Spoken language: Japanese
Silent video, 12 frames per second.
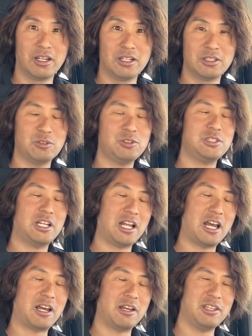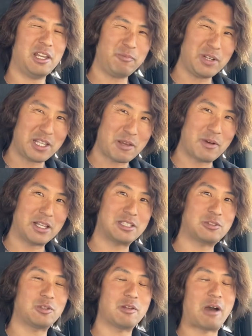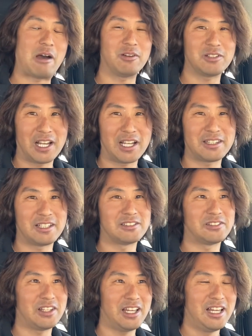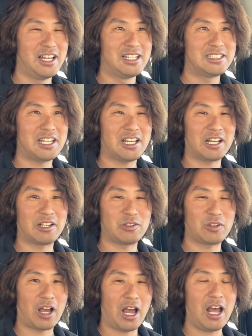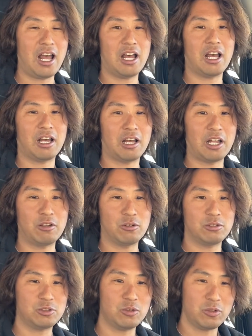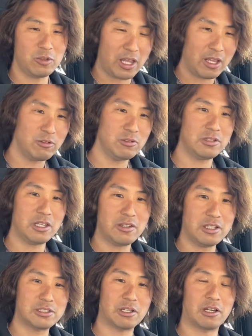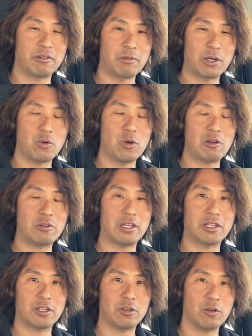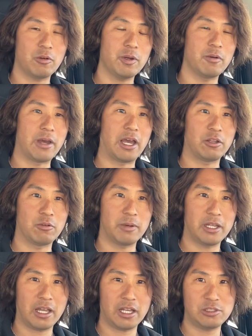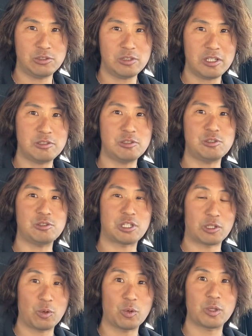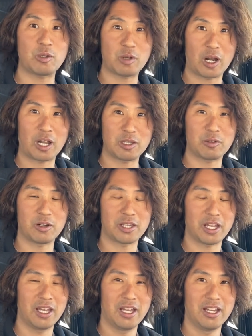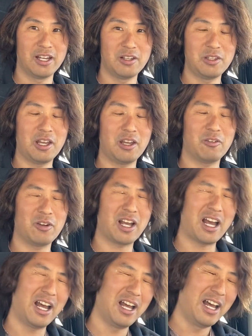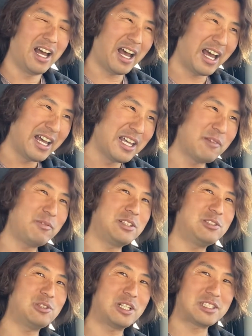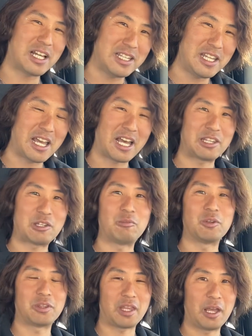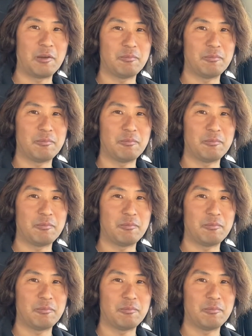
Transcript: そしたら、やっぱりね、まだそこでも甘くなかったんですよね。試験官の人が、ああ、あの、そのね、運転のやつは、まあ合格なんだけど、ごめんごめん、あの、まだ重列駐車残ってるからって言われて。で、俺が、あ、やっぱり重列あんねやって思って。